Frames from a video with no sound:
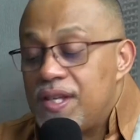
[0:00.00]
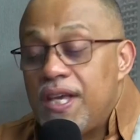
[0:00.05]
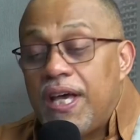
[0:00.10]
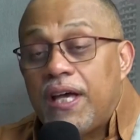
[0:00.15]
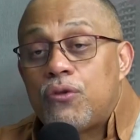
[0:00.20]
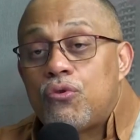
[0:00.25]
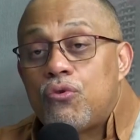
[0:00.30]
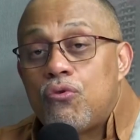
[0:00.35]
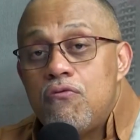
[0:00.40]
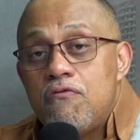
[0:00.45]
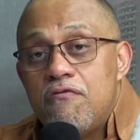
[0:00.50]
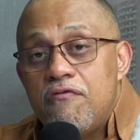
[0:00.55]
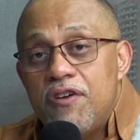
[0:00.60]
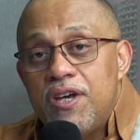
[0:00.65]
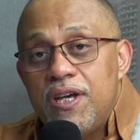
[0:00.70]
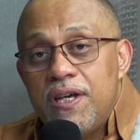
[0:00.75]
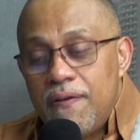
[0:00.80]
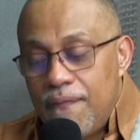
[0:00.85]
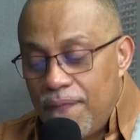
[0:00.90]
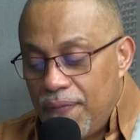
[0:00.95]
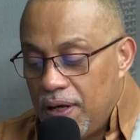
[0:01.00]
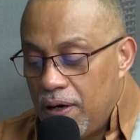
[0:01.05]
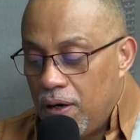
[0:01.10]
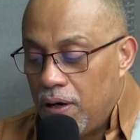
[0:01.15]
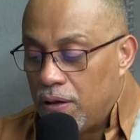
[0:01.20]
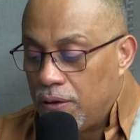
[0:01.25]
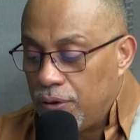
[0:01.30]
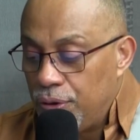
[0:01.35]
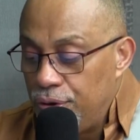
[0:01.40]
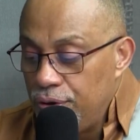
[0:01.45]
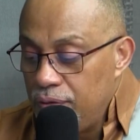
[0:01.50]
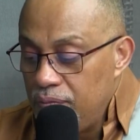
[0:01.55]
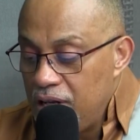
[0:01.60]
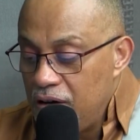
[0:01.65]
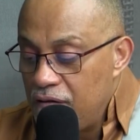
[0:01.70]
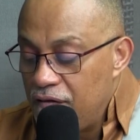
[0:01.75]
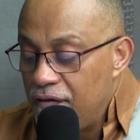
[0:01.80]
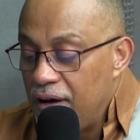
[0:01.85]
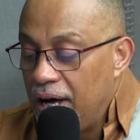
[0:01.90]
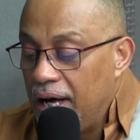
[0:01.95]
s'est retrouvée, en
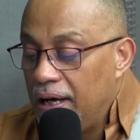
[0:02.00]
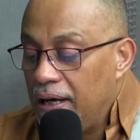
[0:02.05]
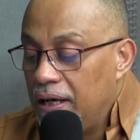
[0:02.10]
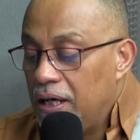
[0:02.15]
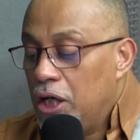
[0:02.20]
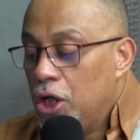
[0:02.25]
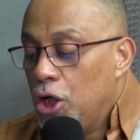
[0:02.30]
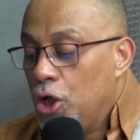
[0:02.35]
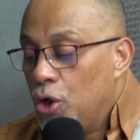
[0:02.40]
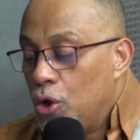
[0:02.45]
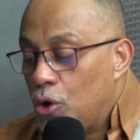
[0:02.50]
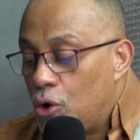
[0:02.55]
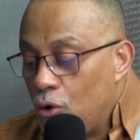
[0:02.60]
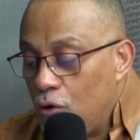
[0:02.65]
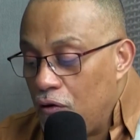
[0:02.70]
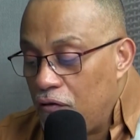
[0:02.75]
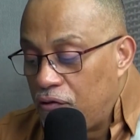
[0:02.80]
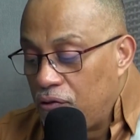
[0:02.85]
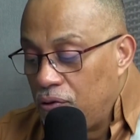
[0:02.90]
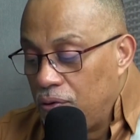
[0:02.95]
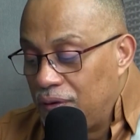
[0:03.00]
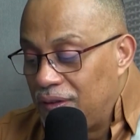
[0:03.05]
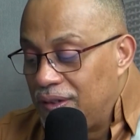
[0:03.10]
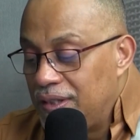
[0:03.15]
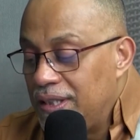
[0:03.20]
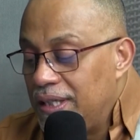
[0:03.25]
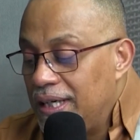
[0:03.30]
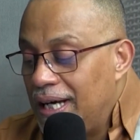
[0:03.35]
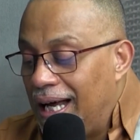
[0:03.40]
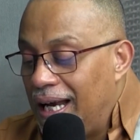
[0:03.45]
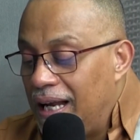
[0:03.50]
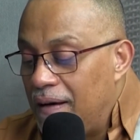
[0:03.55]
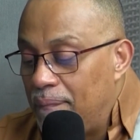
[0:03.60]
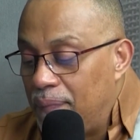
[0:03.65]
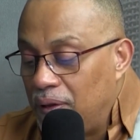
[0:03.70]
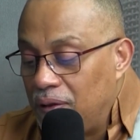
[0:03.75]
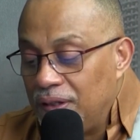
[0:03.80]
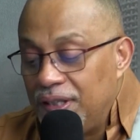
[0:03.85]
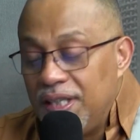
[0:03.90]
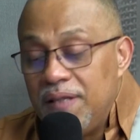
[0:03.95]
2020, confronté à la
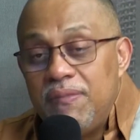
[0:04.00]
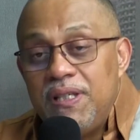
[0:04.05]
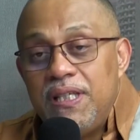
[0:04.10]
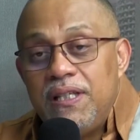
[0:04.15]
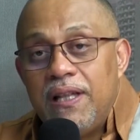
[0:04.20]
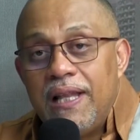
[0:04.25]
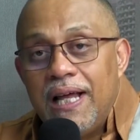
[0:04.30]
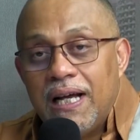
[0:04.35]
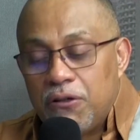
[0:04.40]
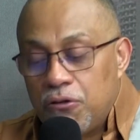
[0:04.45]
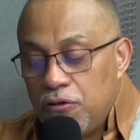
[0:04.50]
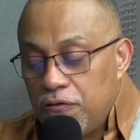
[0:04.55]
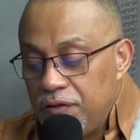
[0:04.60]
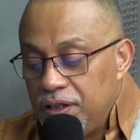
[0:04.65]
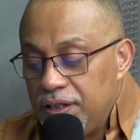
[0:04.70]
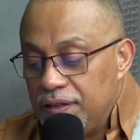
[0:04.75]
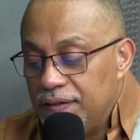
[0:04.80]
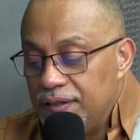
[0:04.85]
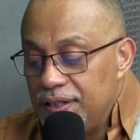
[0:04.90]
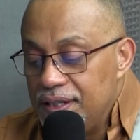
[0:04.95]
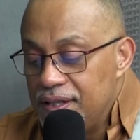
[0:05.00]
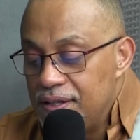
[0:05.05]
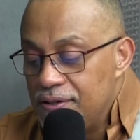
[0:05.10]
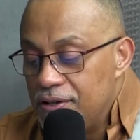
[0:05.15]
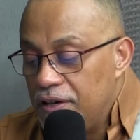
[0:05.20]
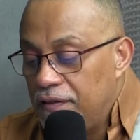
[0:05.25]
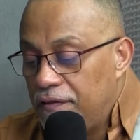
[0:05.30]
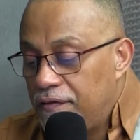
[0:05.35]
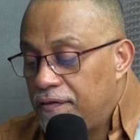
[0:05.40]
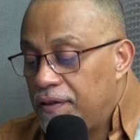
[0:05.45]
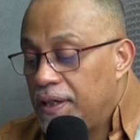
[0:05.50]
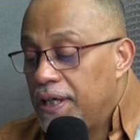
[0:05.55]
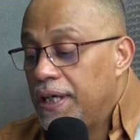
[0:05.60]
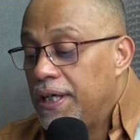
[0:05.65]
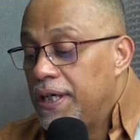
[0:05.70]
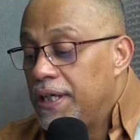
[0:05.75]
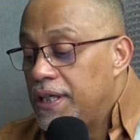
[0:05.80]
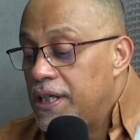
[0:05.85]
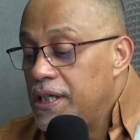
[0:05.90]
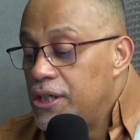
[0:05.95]
pandémie de la Covid-19
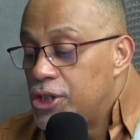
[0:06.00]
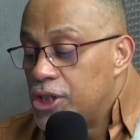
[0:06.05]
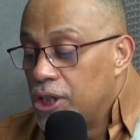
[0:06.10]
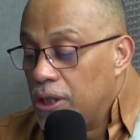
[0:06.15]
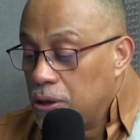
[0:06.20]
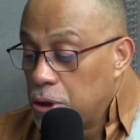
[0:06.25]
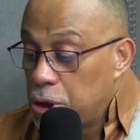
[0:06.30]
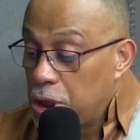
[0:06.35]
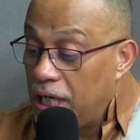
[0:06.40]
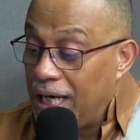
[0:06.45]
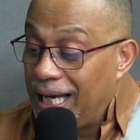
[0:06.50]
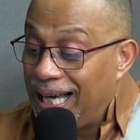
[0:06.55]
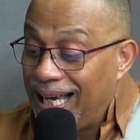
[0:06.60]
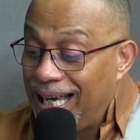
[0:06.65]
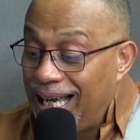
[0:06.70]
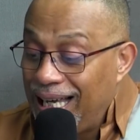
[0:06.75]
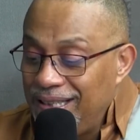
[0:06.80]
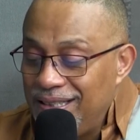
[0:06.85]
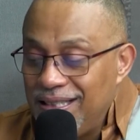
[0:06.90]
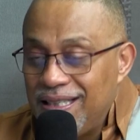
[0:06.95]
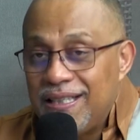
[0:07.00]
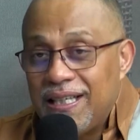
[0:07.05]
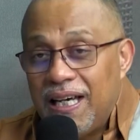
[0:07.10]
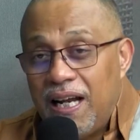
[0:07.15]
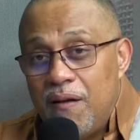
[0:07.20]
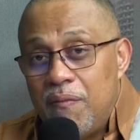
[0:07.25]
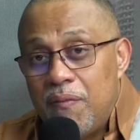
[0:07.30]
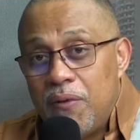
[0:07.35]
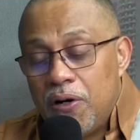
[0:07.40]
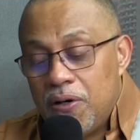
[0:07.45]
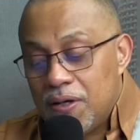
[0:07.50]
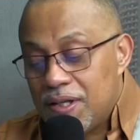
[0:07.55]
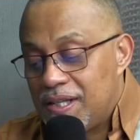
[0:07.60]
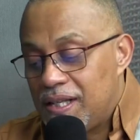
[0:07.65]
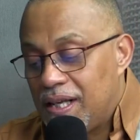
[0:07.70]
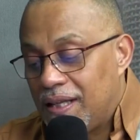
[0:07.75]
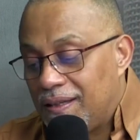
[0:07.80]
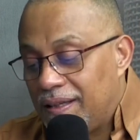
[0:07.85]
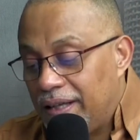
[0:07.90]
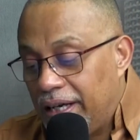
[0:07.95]
qui change radicalement
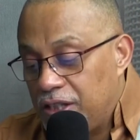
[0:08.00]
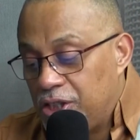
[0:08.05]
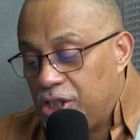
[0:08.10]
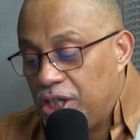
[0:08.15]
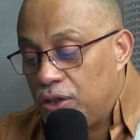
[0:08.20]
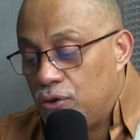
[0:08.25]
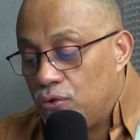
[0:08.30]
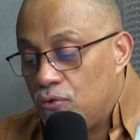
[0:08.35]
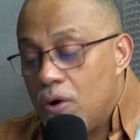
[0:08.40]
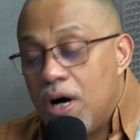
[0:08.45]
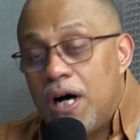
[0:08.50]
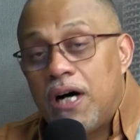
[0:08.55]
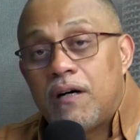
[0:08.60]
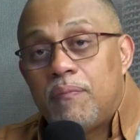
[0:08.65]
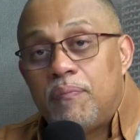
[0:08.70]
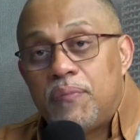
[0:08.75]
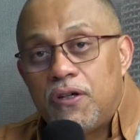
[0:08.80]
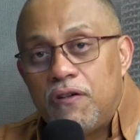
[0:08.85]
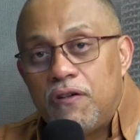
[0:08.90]
sa trajectoire